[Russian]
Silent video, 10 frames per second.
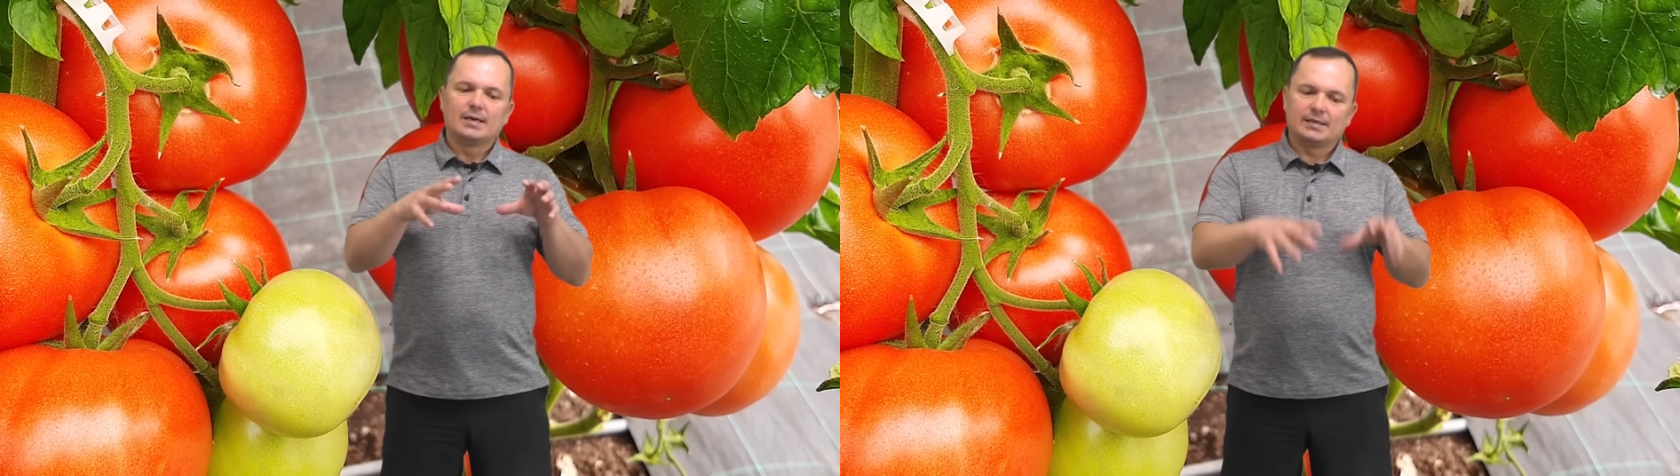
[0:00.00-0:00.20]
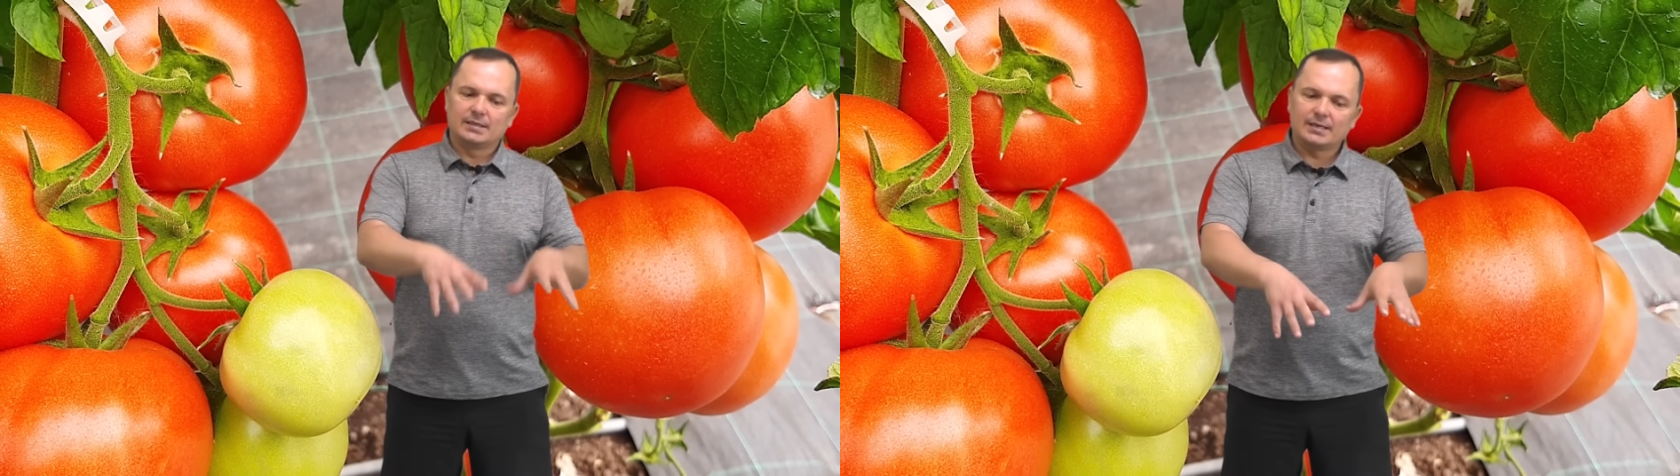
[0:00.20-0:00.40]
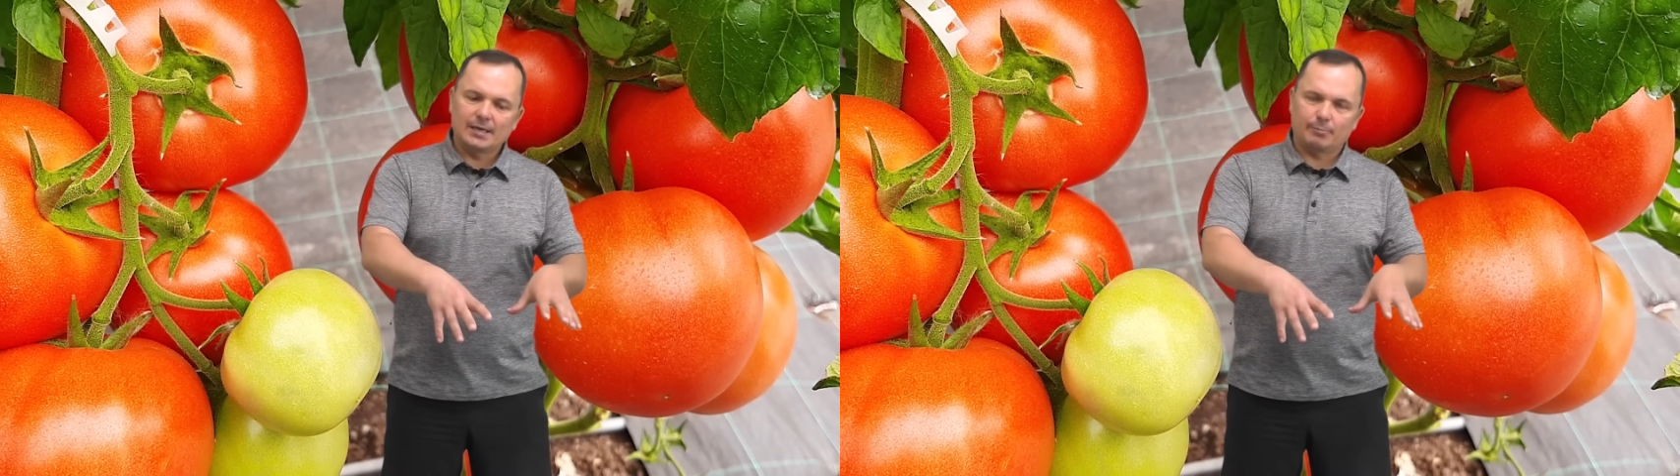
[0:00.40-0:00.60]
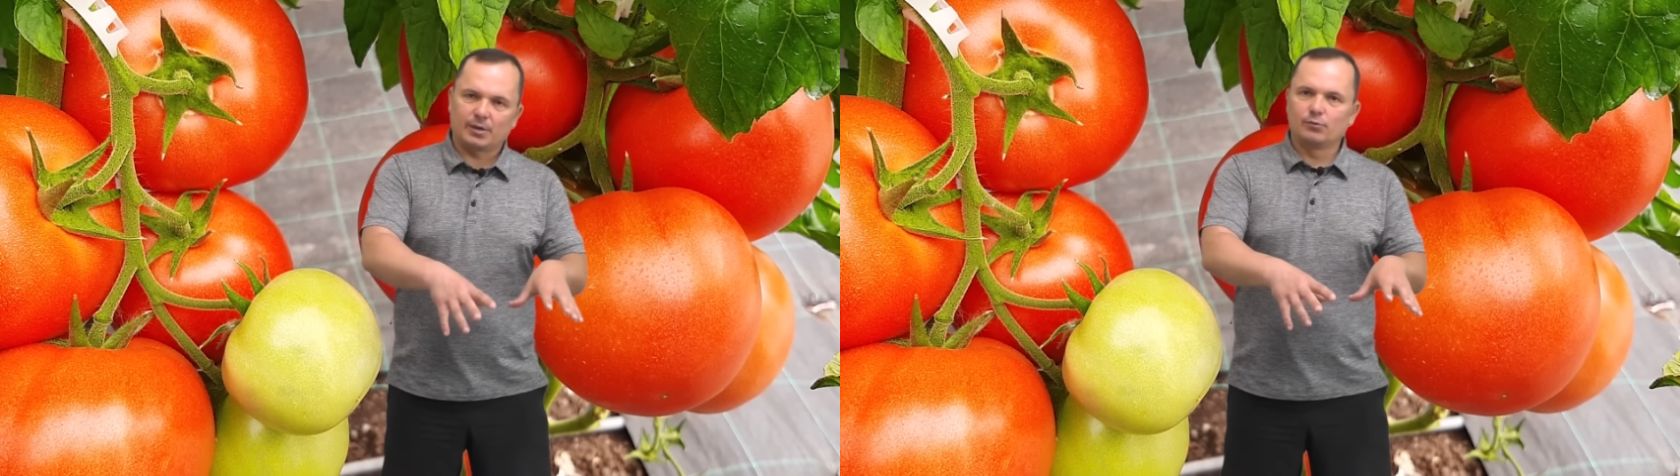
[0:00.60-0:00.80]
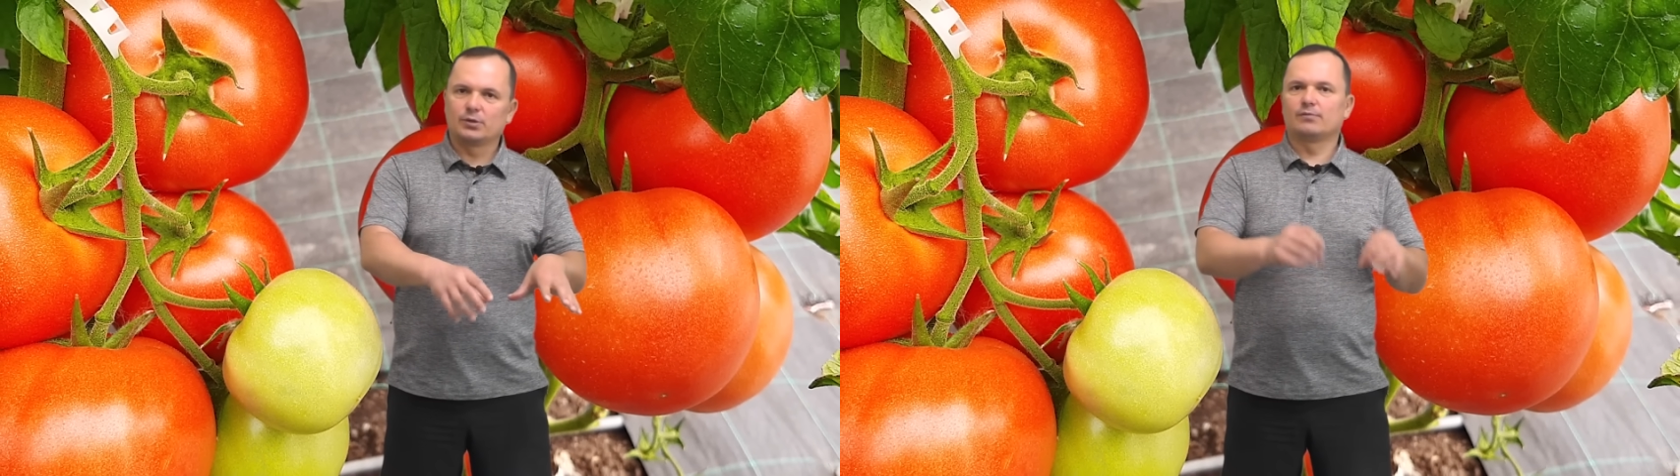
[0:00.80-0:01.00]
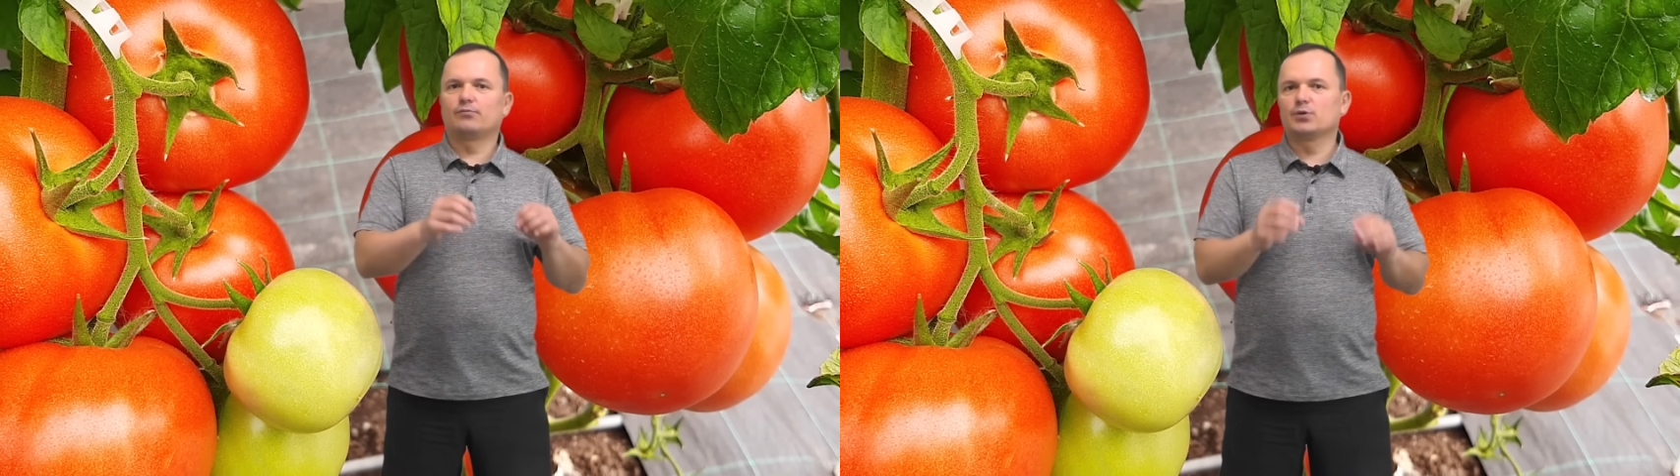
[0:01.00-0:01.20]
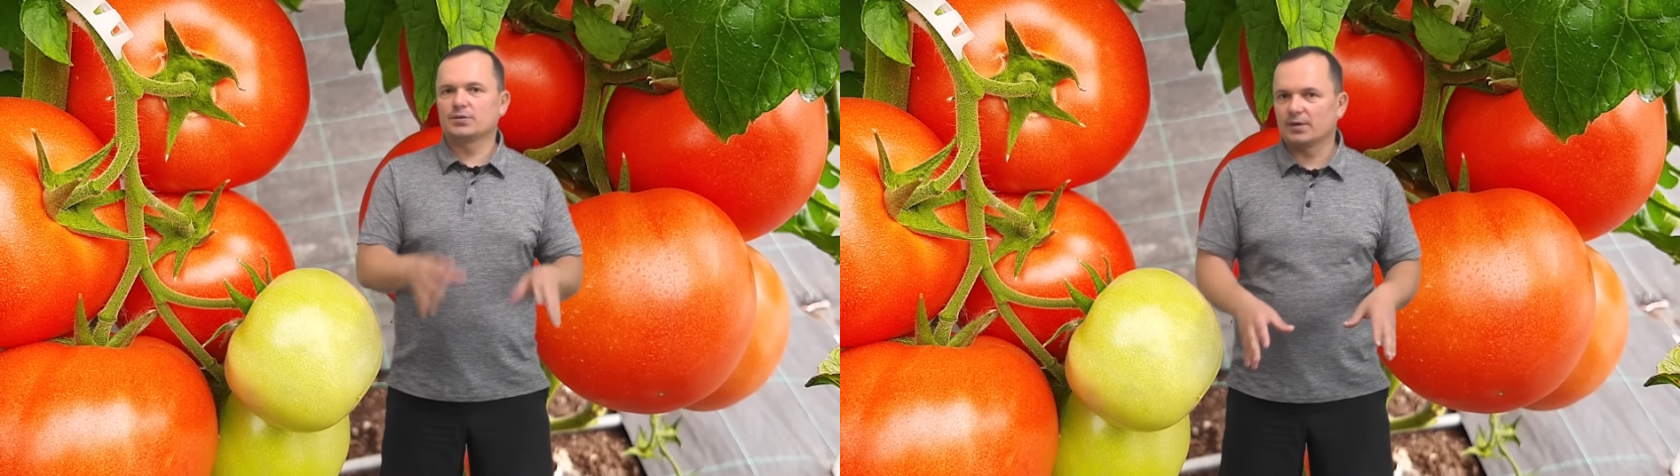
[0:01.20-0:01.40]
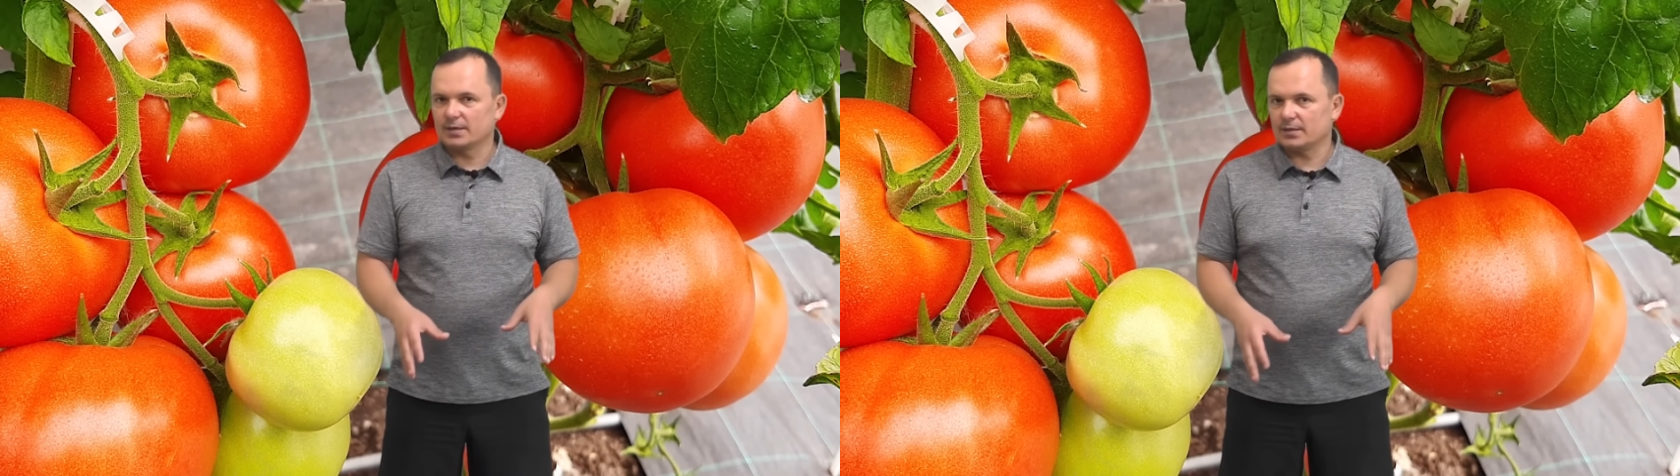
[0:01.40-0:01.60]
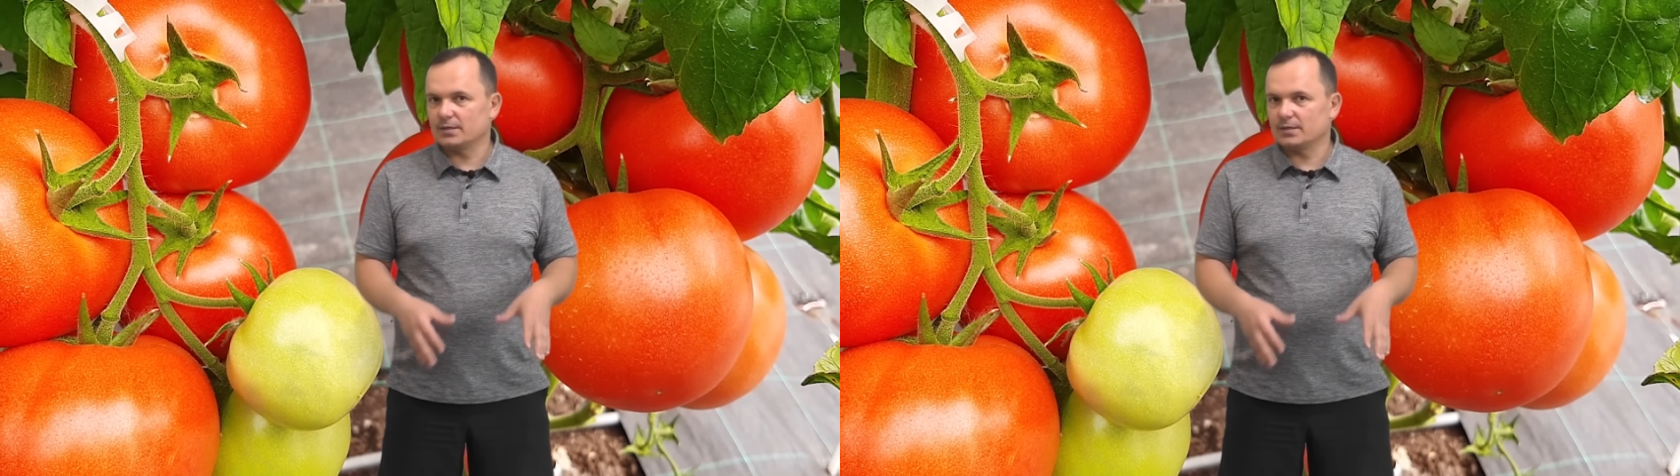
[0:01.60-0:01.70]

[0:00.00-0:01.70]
иногда проводим фосфор,